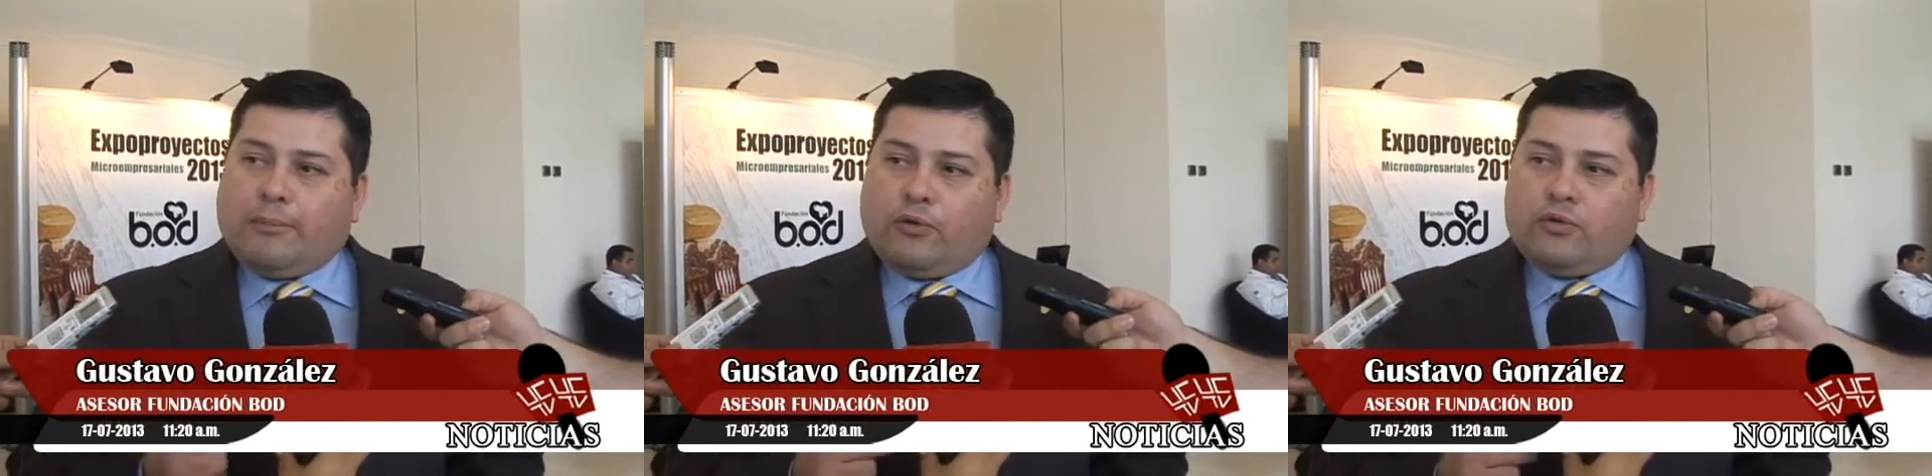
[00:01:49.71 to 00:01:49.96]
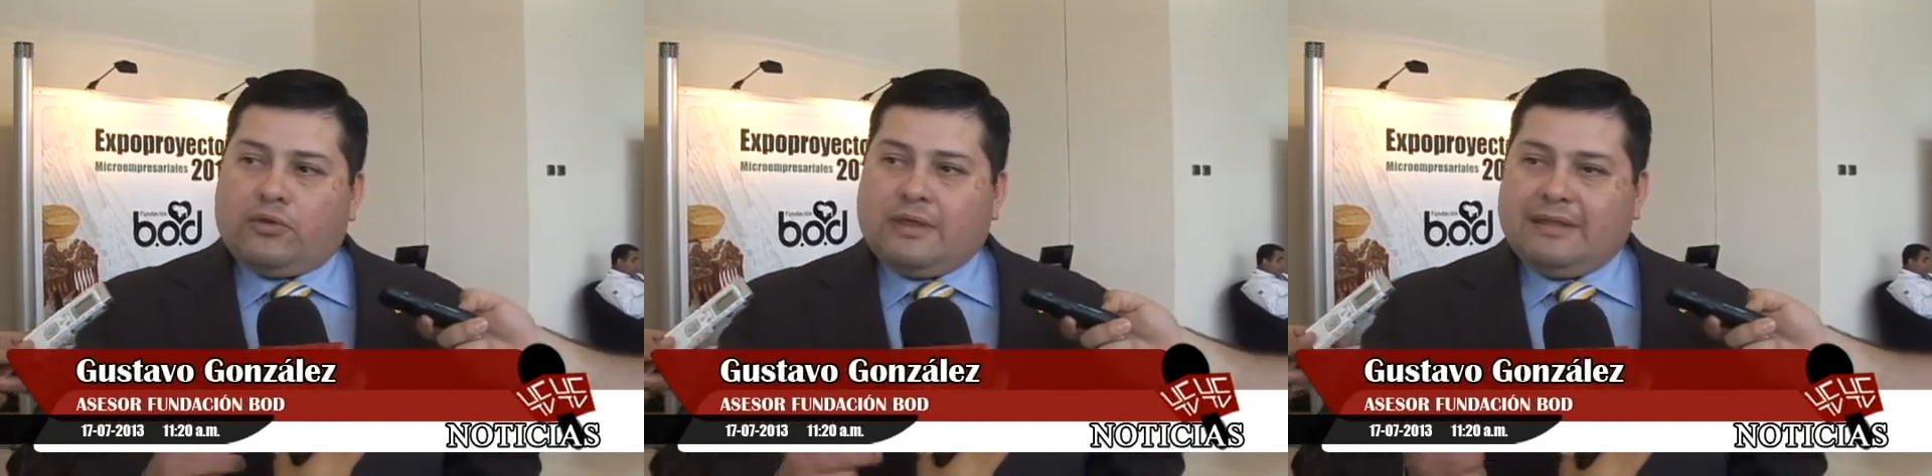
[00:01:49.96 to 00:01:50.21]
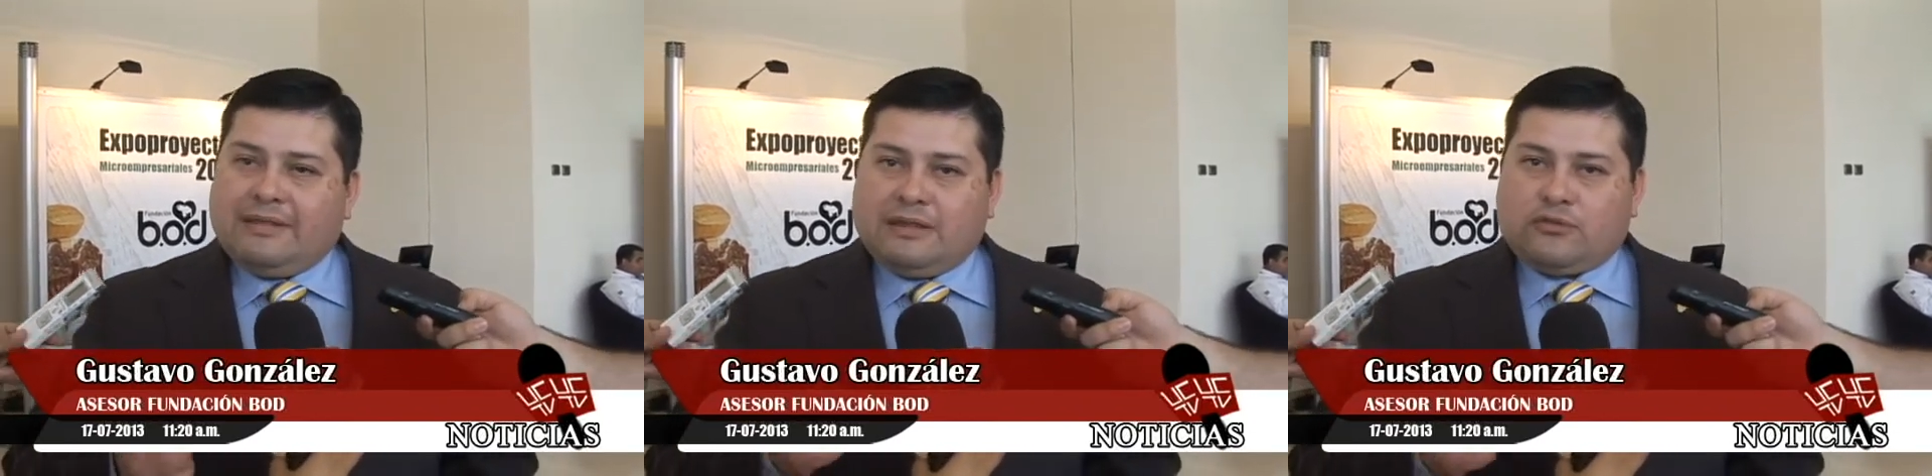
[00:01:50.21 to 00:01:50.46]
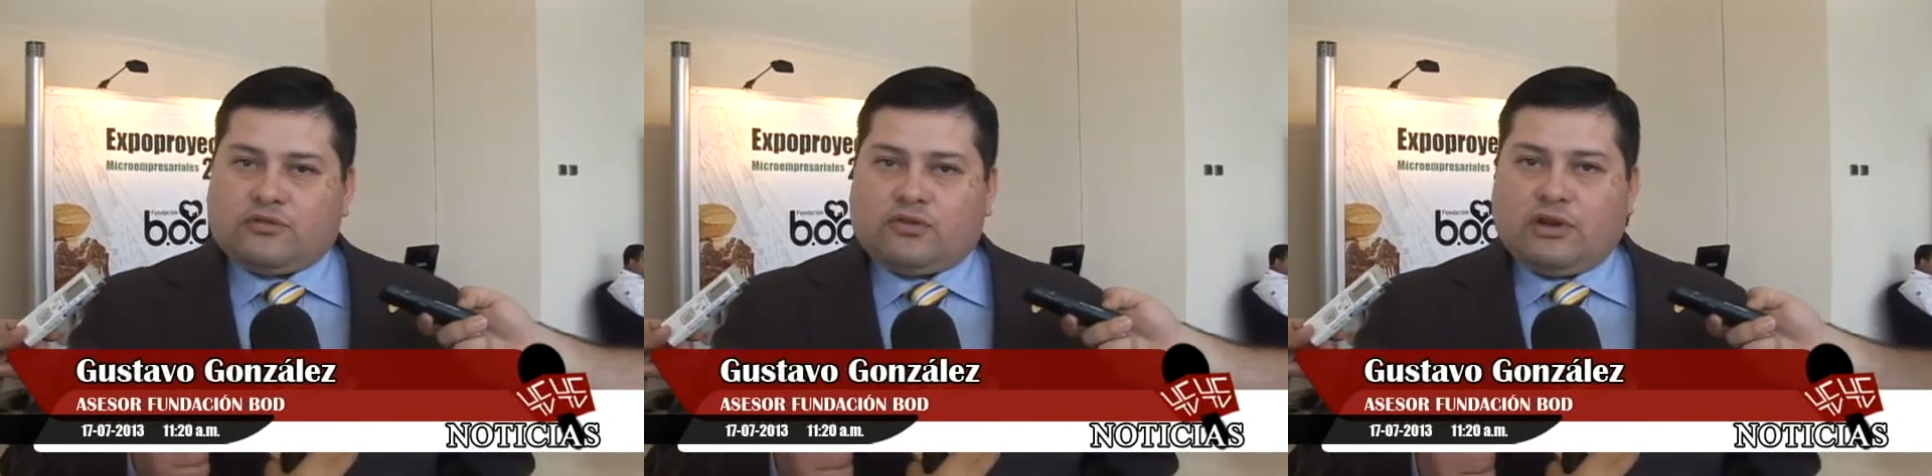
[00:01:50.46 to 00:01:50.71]
apoyo de
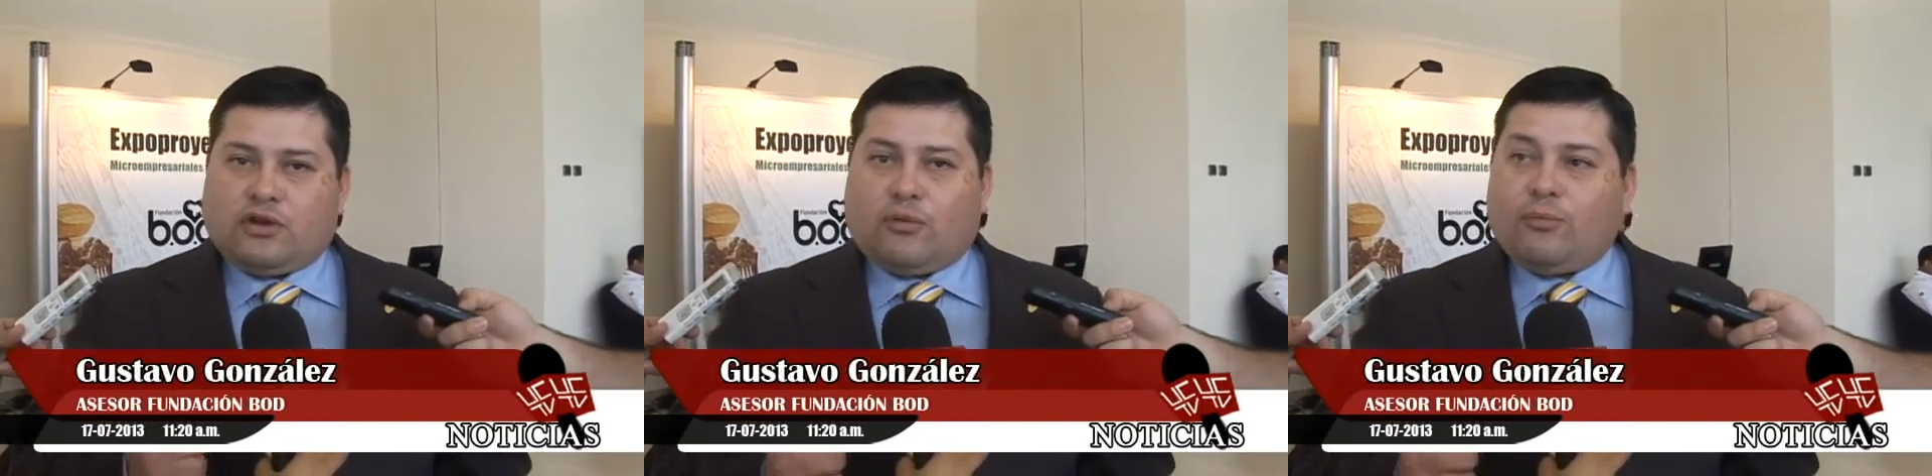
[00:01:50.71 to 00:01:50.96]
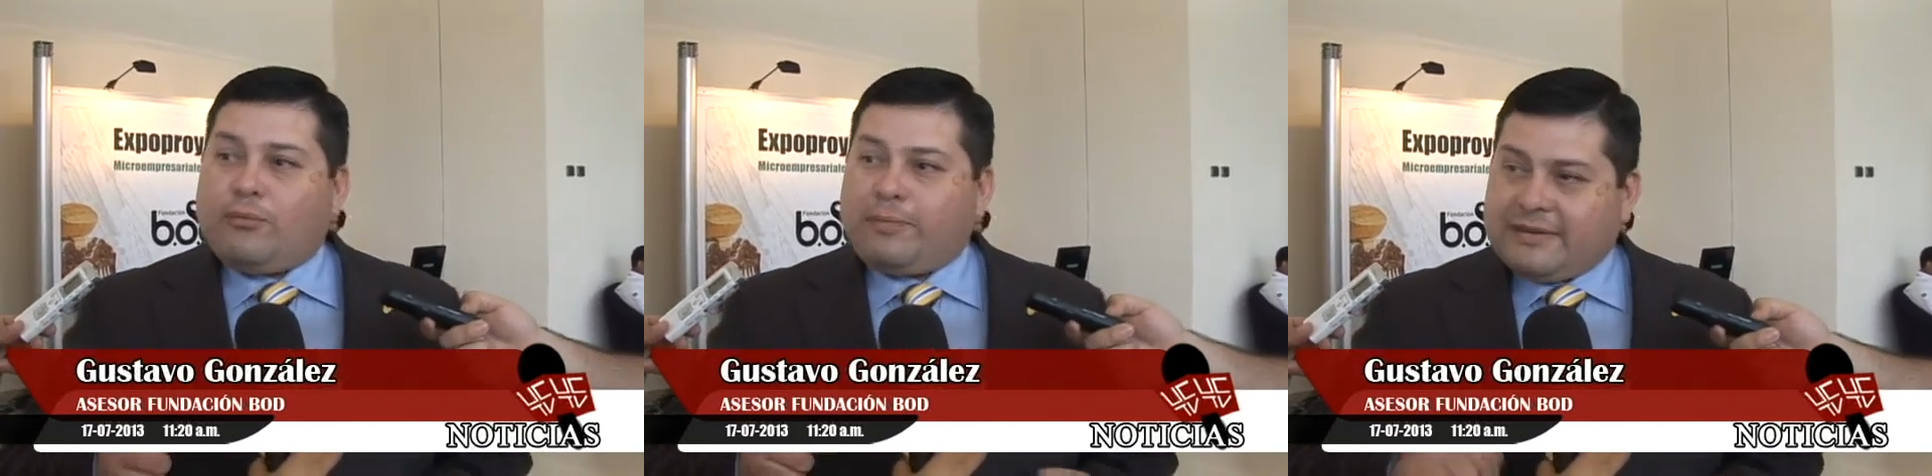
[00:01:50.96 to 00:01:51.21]
instituciones como